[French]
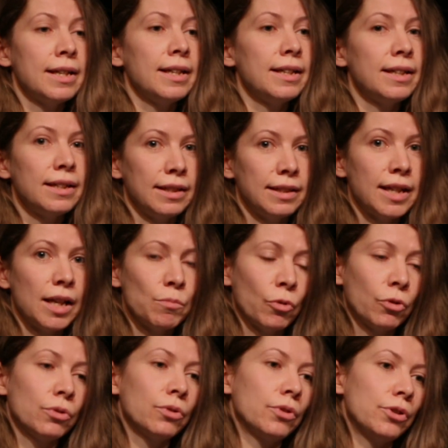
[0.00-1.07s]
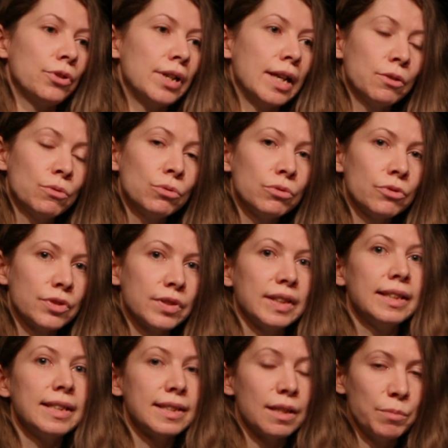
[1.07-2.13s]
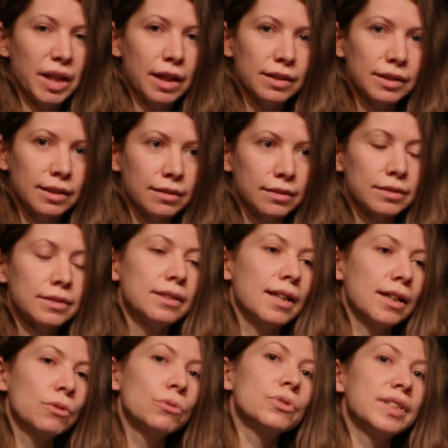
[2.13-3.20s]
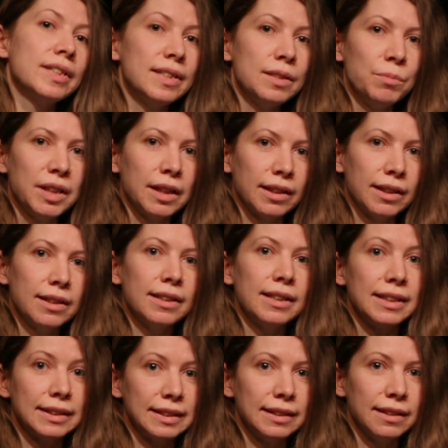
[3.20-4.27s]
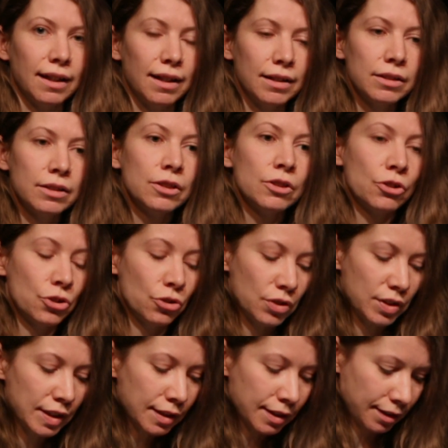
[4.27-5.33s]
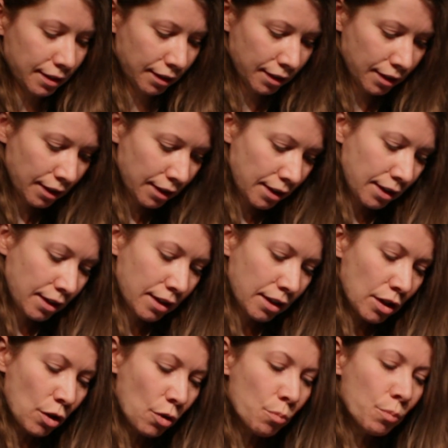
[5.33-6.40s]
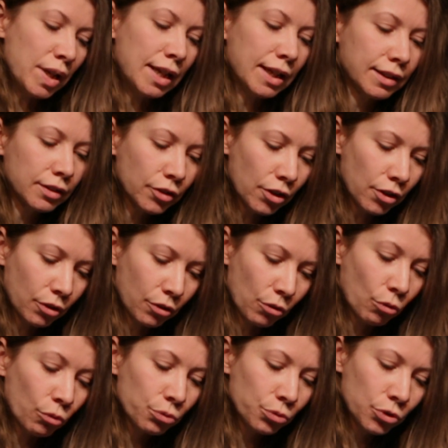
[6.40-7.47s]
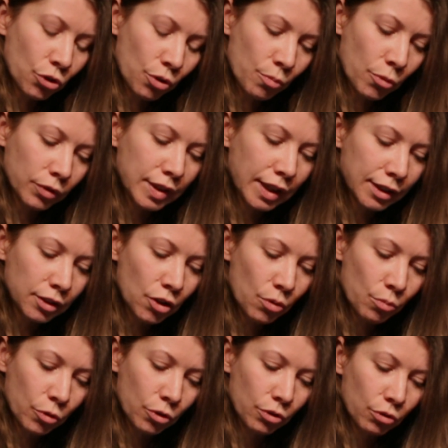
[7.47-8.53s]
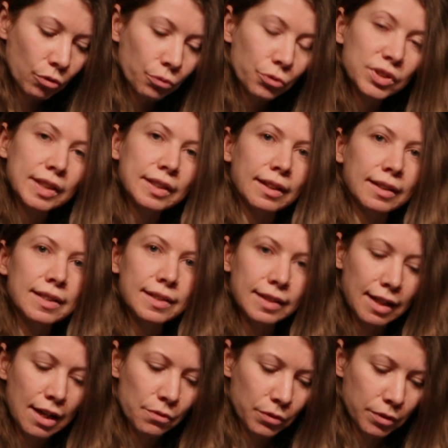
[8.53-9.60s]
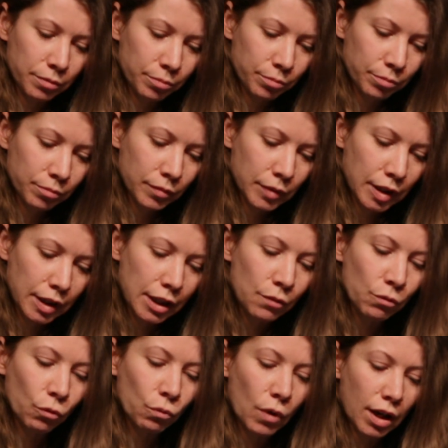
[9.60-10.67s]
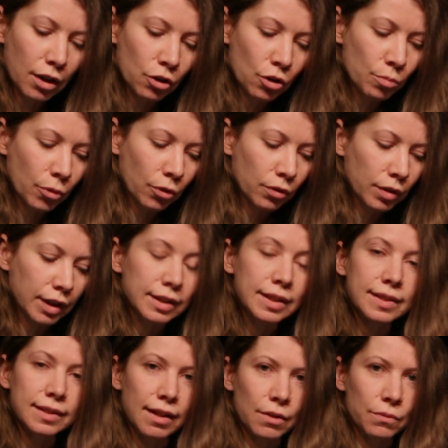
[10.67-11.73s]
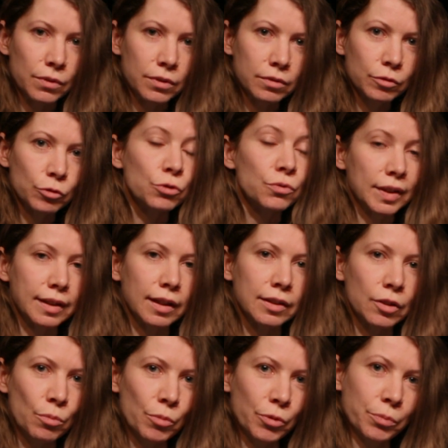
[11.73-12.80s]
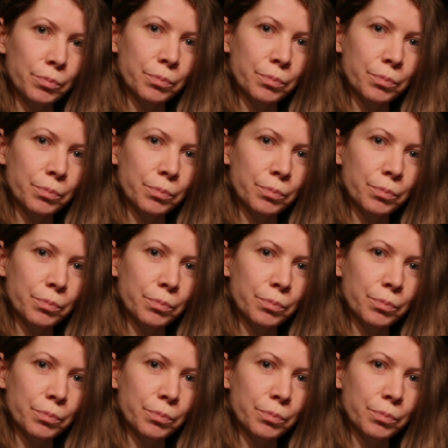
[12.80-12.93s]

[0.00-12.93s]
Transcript: et également la cause des Amérindiens, la cause des immigrés, etc. Je cite Mes lecteurs ont vu comment d'un homme on faisait un esclave. Ils vont voir comment un esclave devint un homme.